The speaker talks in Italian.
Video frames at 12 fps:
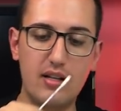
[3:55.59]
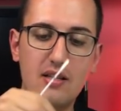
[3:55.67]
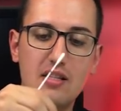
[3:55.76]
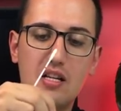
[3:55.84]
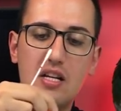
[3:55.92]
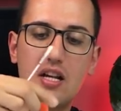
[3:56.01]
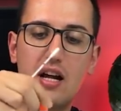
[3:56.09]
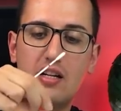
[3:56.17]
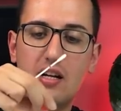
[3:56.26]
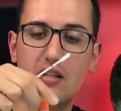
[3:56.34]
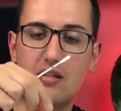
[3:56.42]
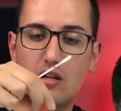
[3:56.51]
inserire
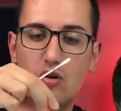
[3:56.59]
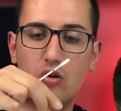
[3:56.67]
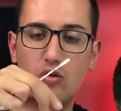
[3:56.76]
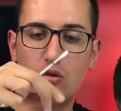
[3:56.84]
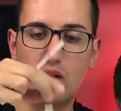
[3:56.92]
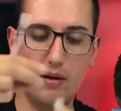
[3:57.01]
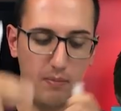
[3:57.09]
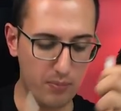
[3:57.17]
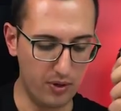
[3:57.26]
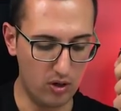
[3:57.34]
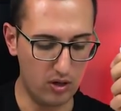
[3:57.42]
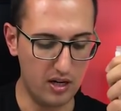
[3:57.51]
anche il secondo
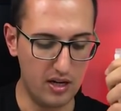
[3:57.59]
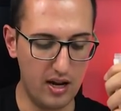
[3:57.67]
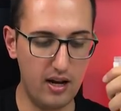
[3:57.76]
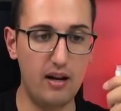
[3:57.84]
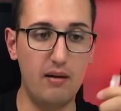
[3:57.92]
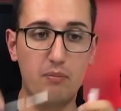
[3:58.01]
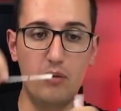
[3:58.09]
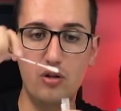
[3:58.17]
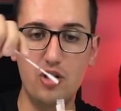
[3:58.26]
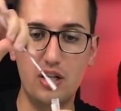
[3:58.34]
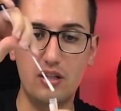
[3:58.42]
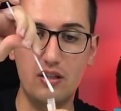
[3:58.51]
campione nella
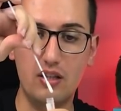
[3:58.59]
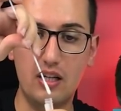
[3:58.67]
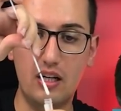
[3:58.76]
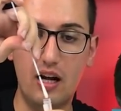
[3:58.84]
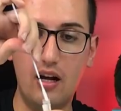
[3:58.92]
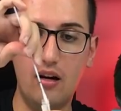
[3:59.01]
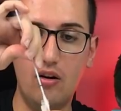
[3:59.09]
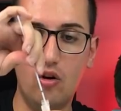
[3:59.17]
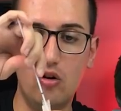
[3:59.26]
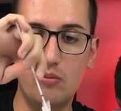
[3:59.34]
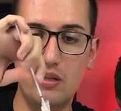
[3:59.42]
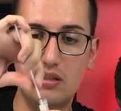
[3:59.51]
boccettina,
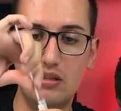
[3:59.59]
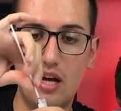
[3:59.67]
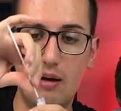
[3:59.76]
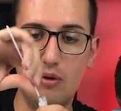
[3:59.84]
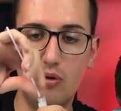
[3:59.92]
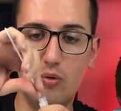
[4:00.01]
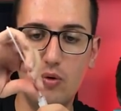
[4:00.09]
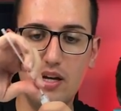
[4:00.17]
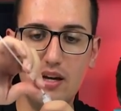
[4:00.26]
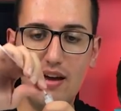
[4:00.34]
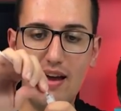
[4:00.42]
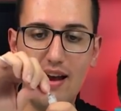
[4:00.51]
lo mettiamo qui